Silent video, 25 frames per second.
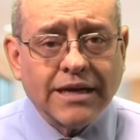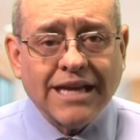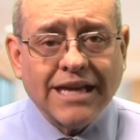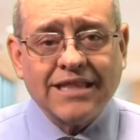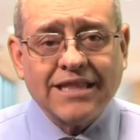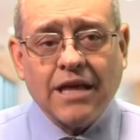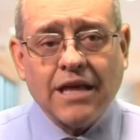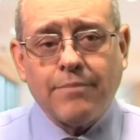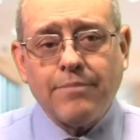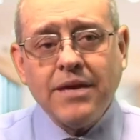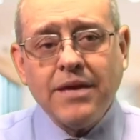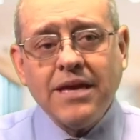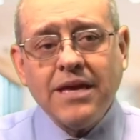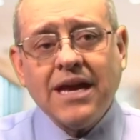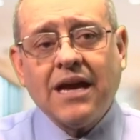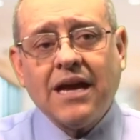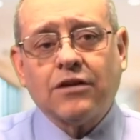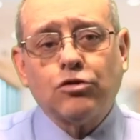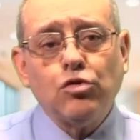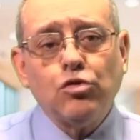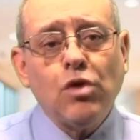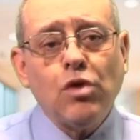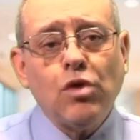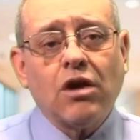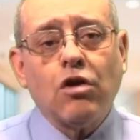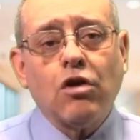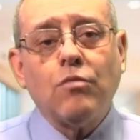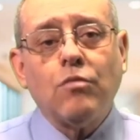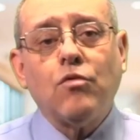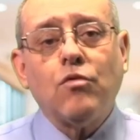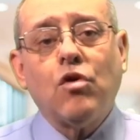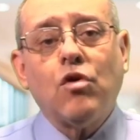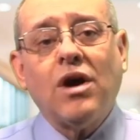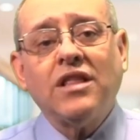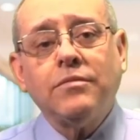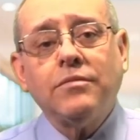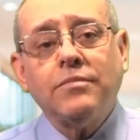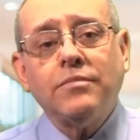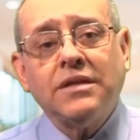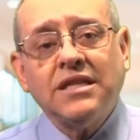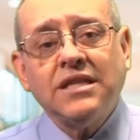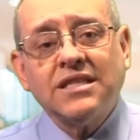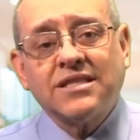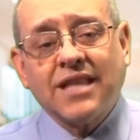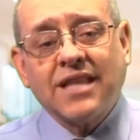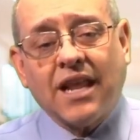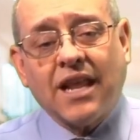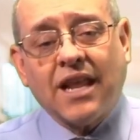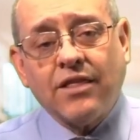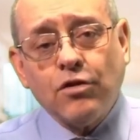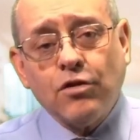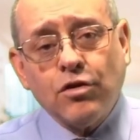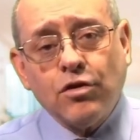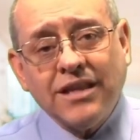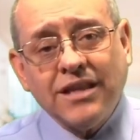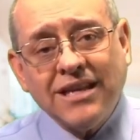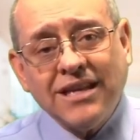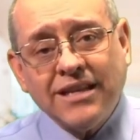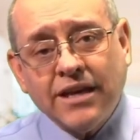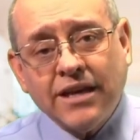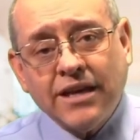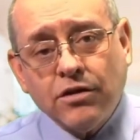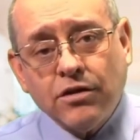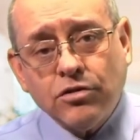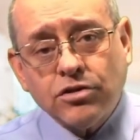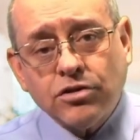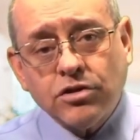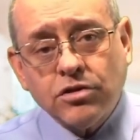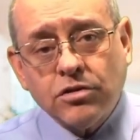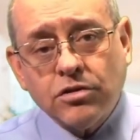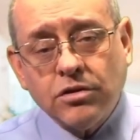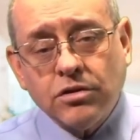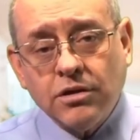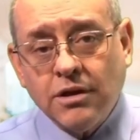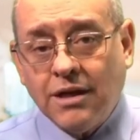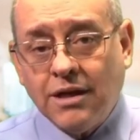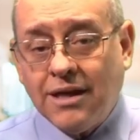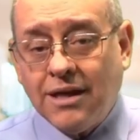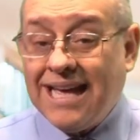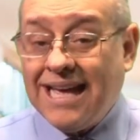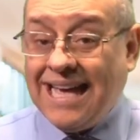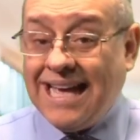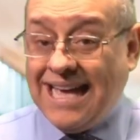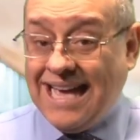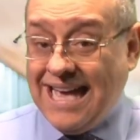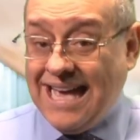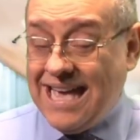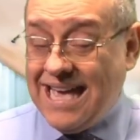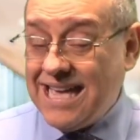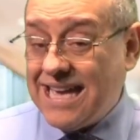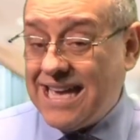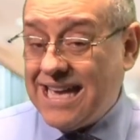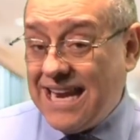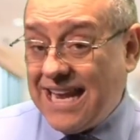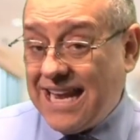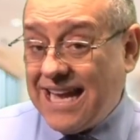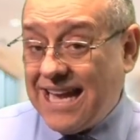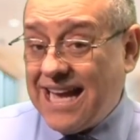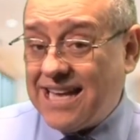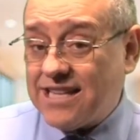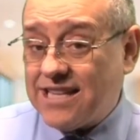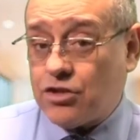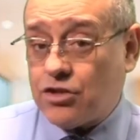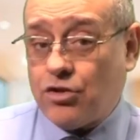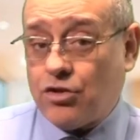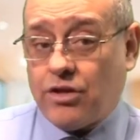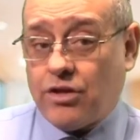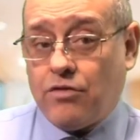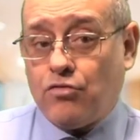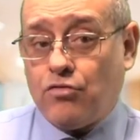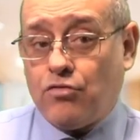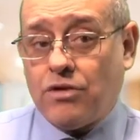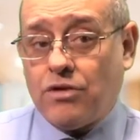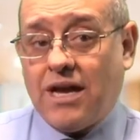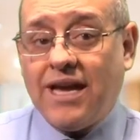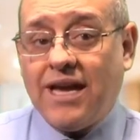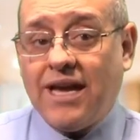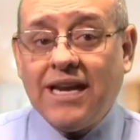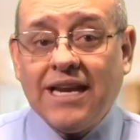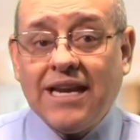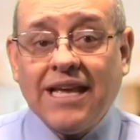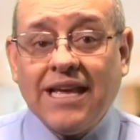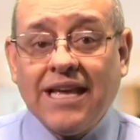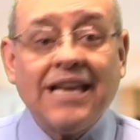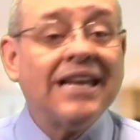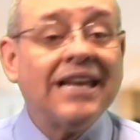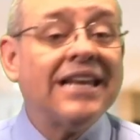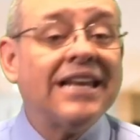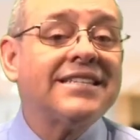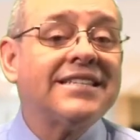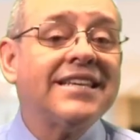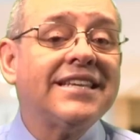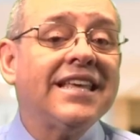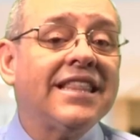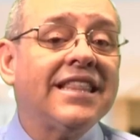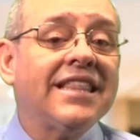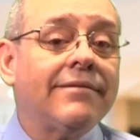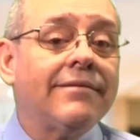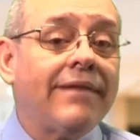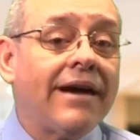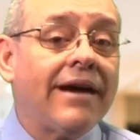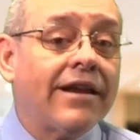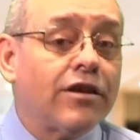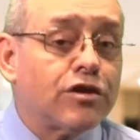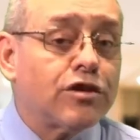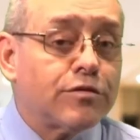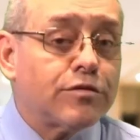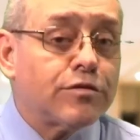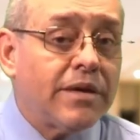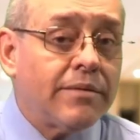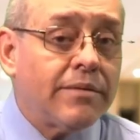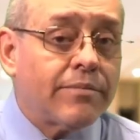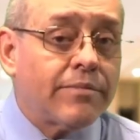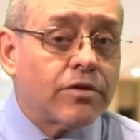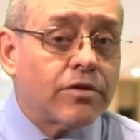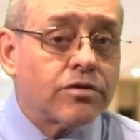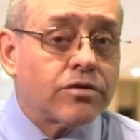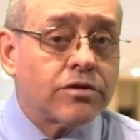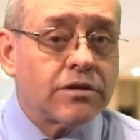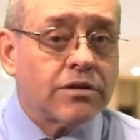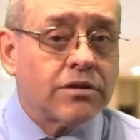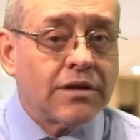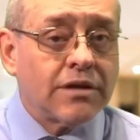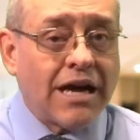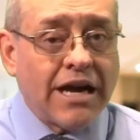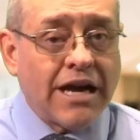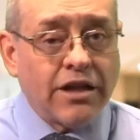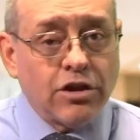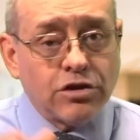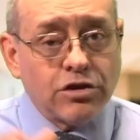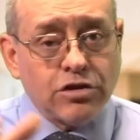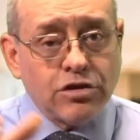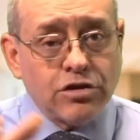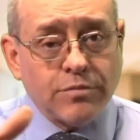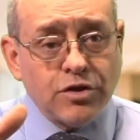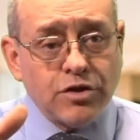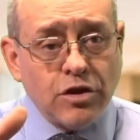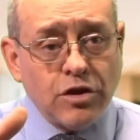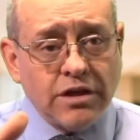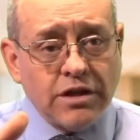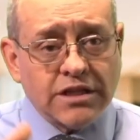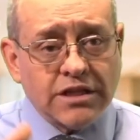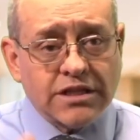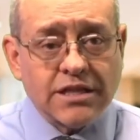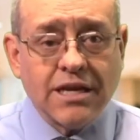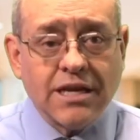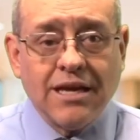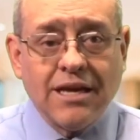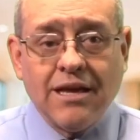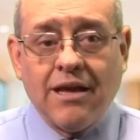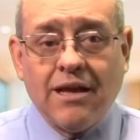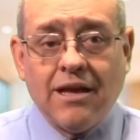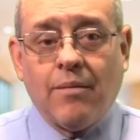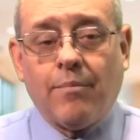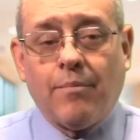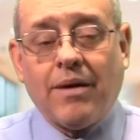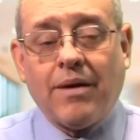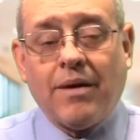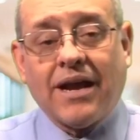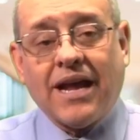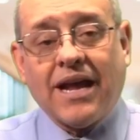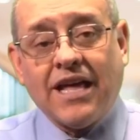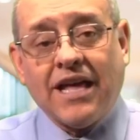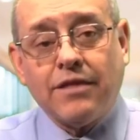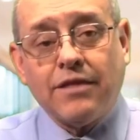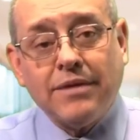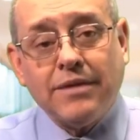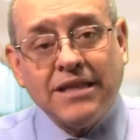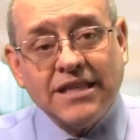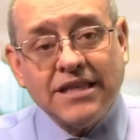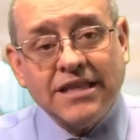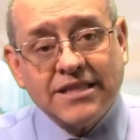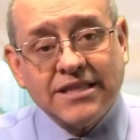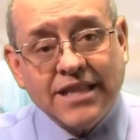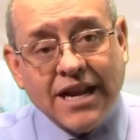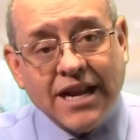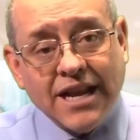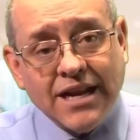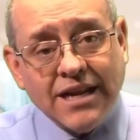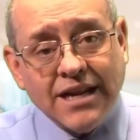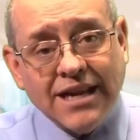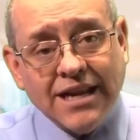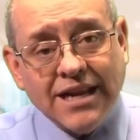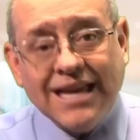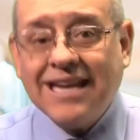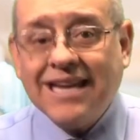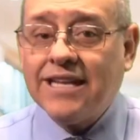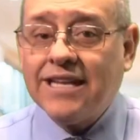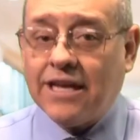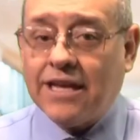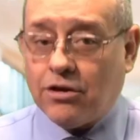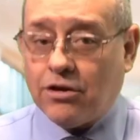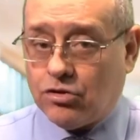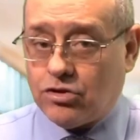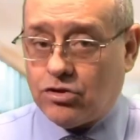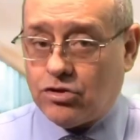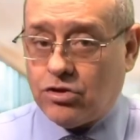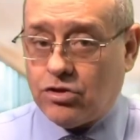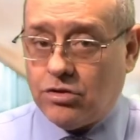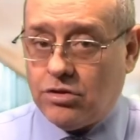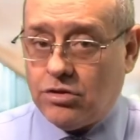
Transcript: también actúa como administrador del negocio. En el caso de una LLC de varios miembros, hay dos opciones para administrar el negocio.